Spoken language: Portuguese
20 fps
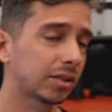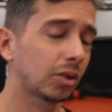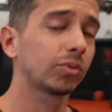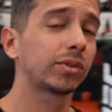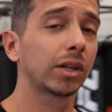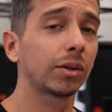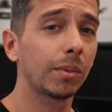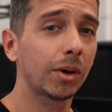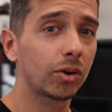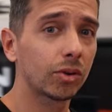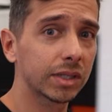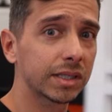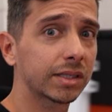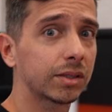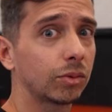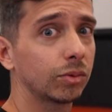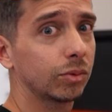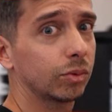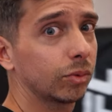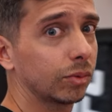Estão tendo uma
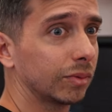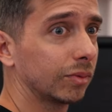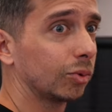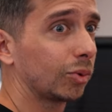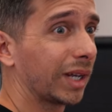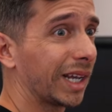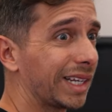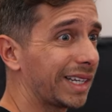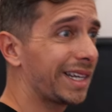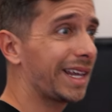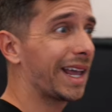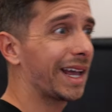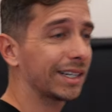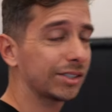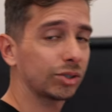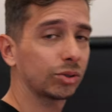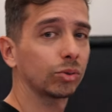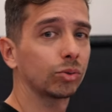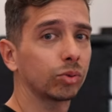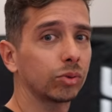noção do, do que, que é a
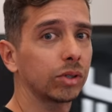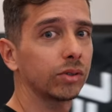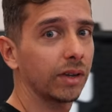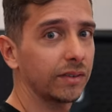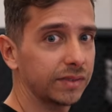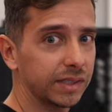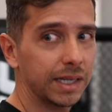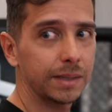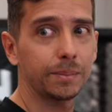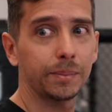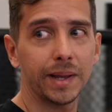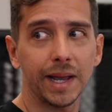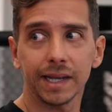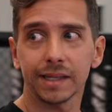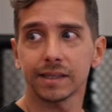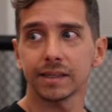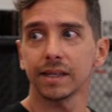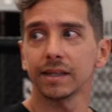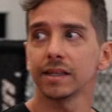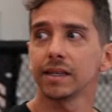estrutura do UFC
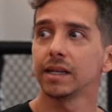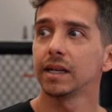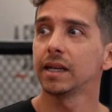Apex, né?